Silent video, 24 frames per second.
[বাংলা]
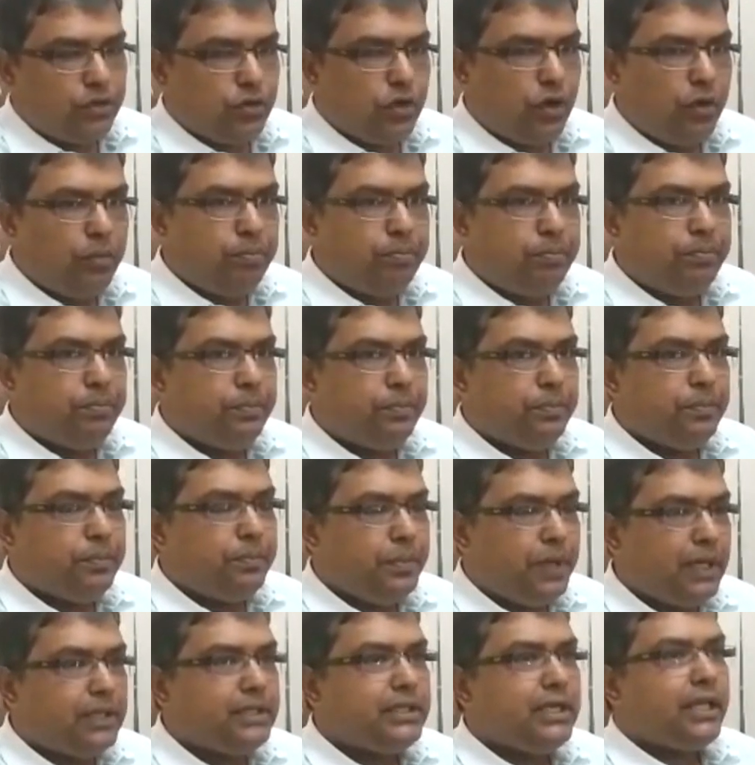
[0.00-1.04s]
সব
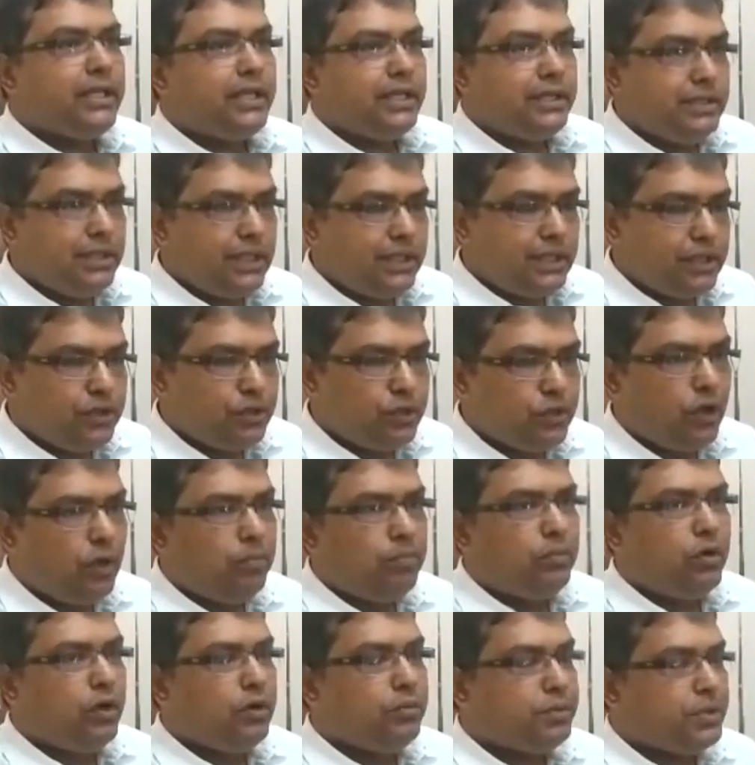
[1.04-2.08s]
যাদের যাদের
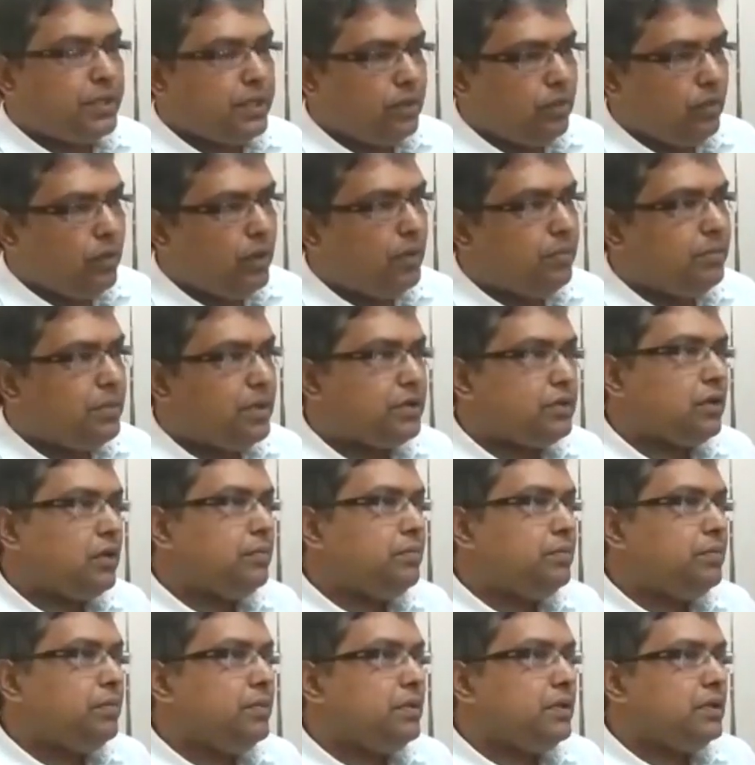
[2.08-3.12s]
সম্ভব সেগুলো আমরা
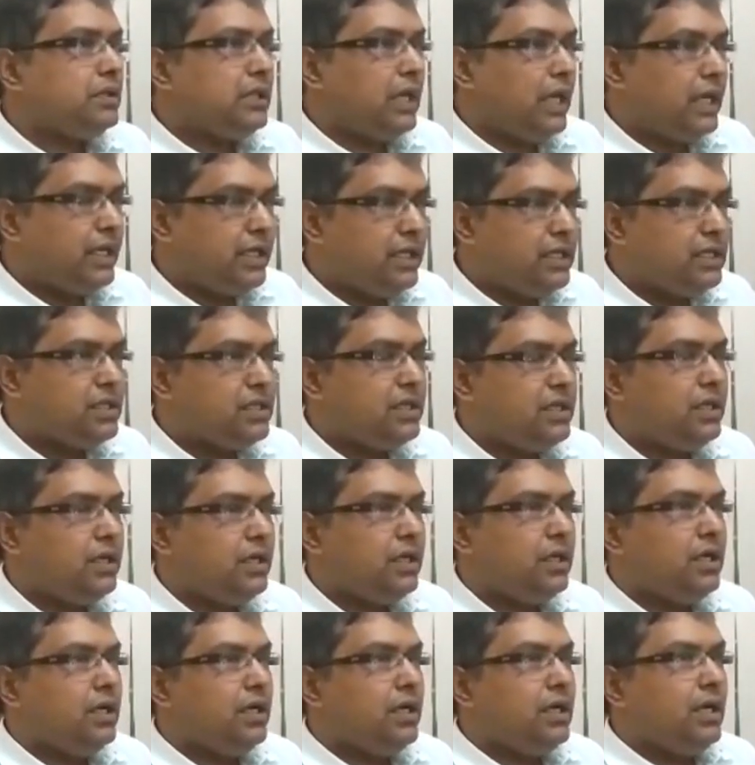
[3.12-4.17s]
সব জানিয়েছি
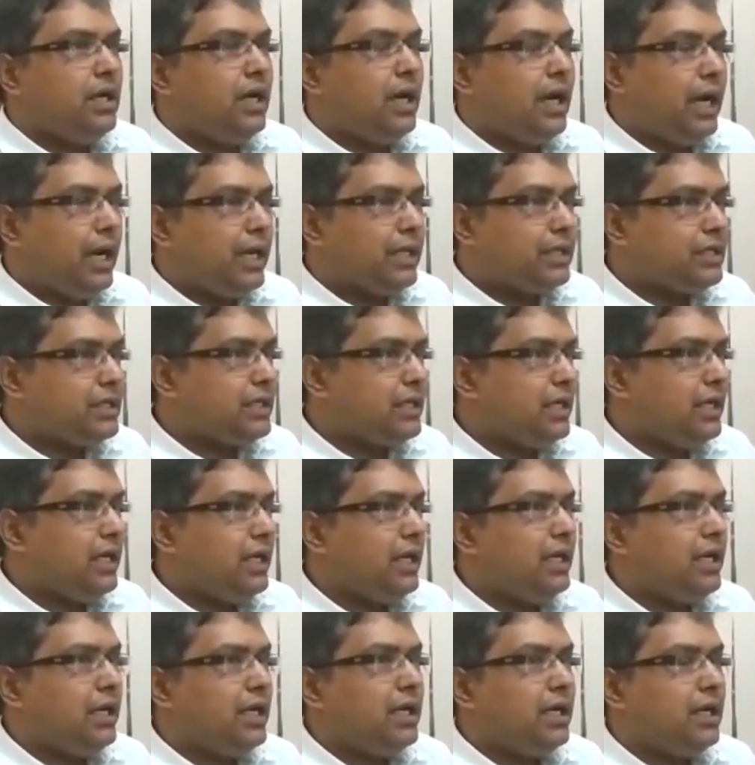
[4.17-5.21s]
আজকে
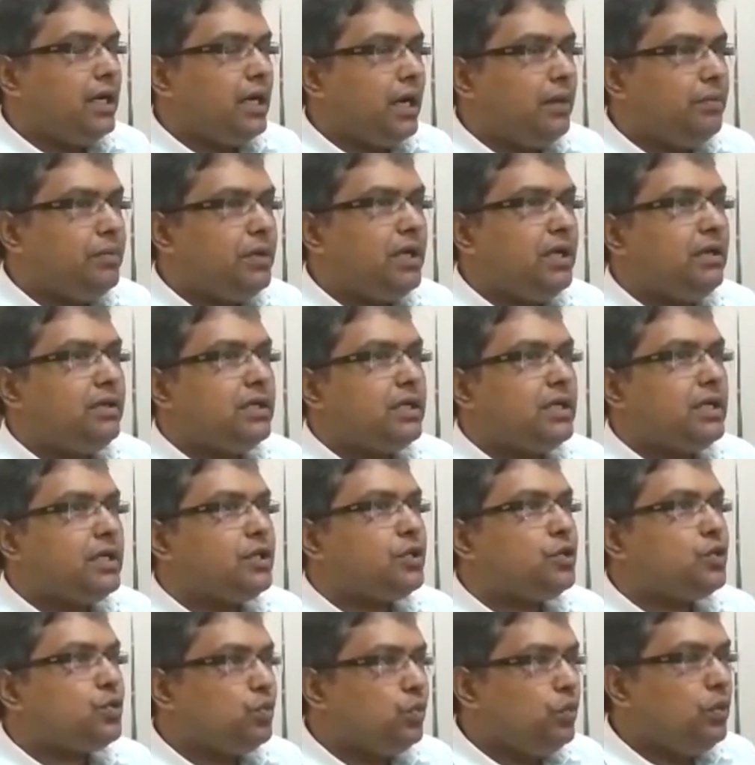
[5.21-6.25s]
আমি যেটা
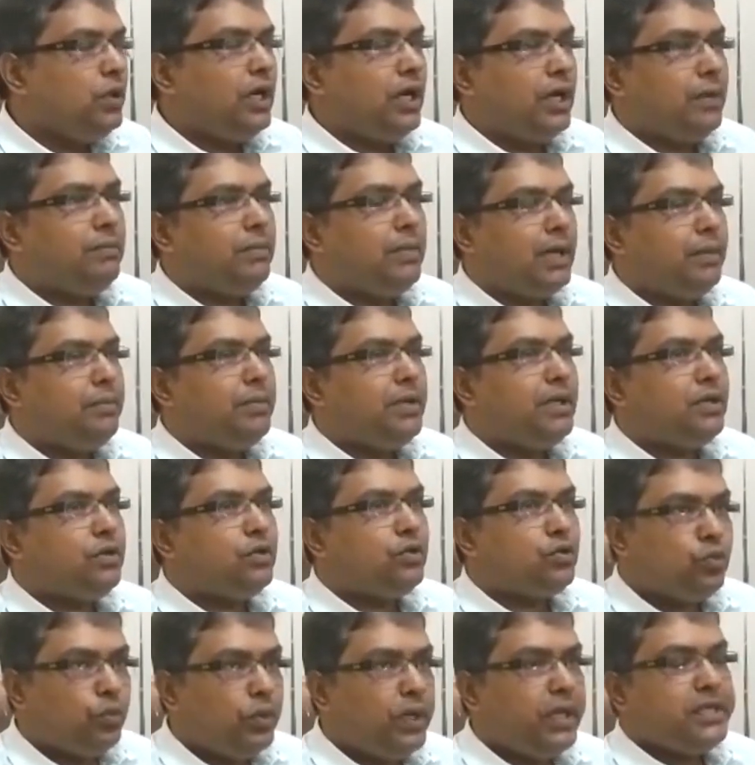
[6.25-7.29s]
শুনলাম আমি
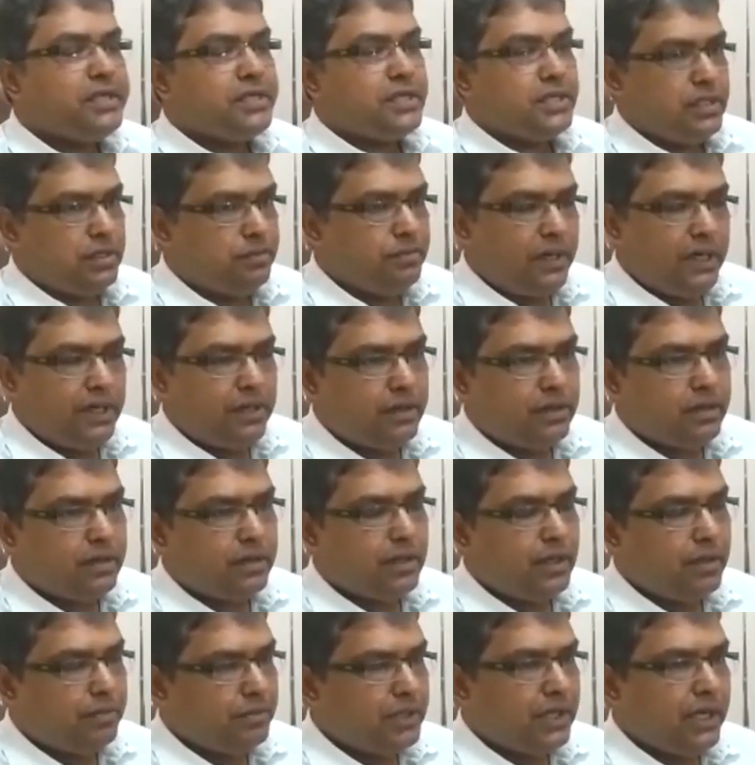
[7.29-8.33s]
শুনেছি বাট
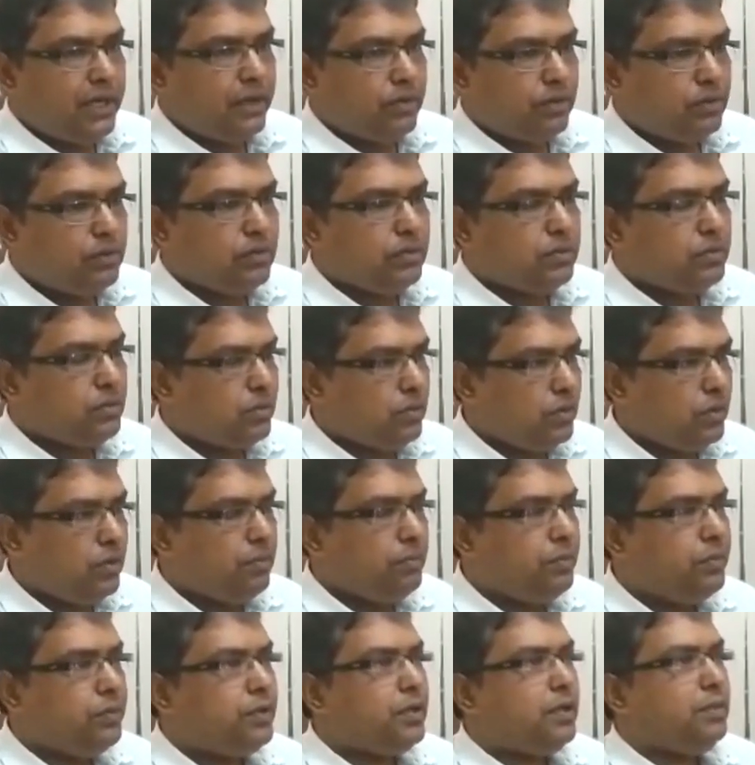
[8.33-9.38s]
আমি এখন তো
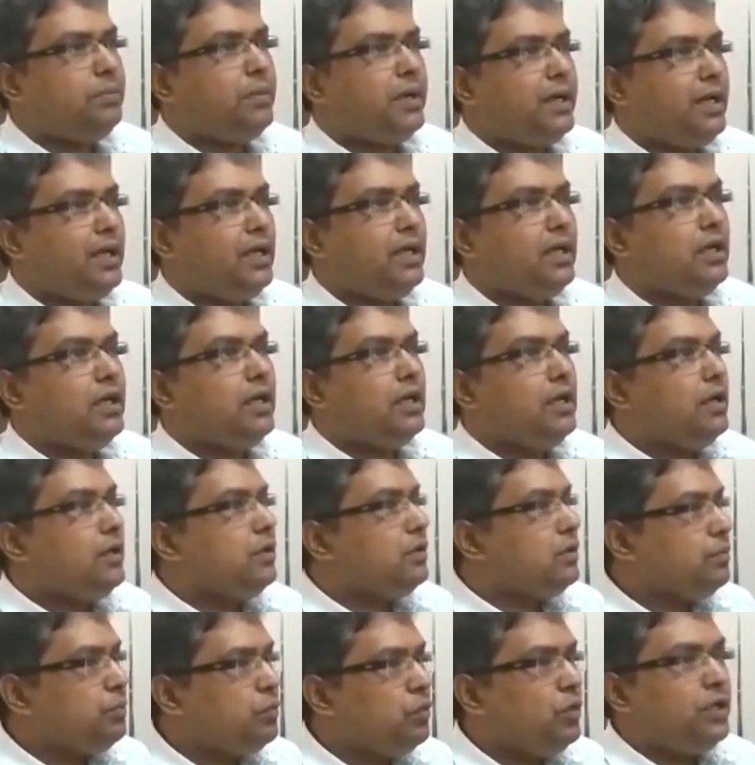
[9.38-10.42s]
খবরটা পাইনি
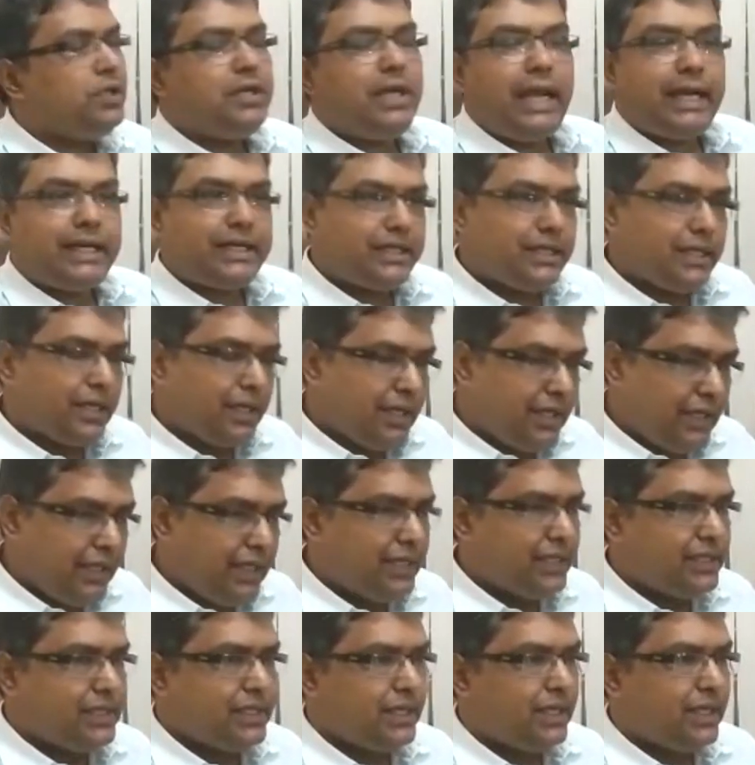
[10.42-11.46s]
তো পুলিশ অ্যাকশান
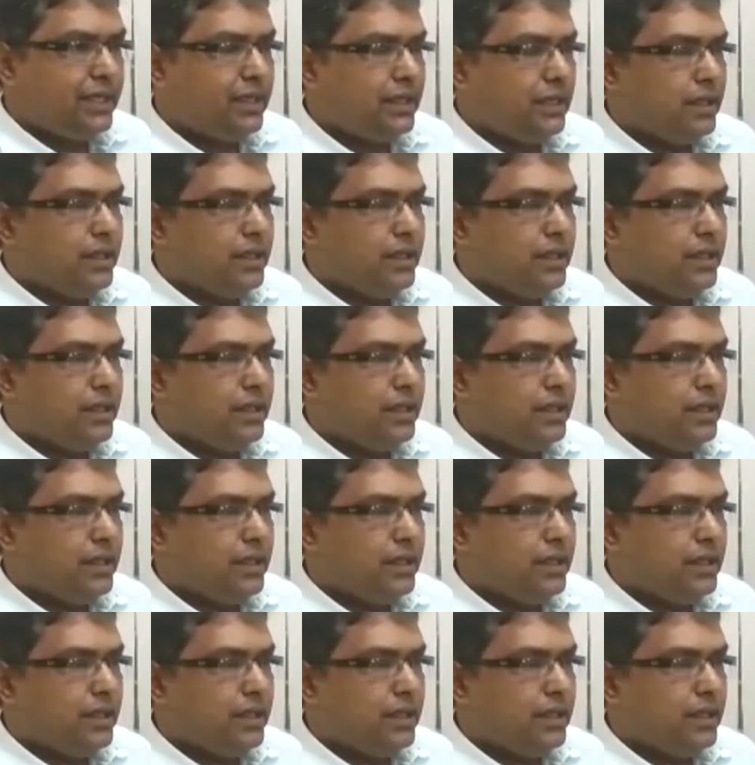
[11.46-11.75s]
নিয়েছে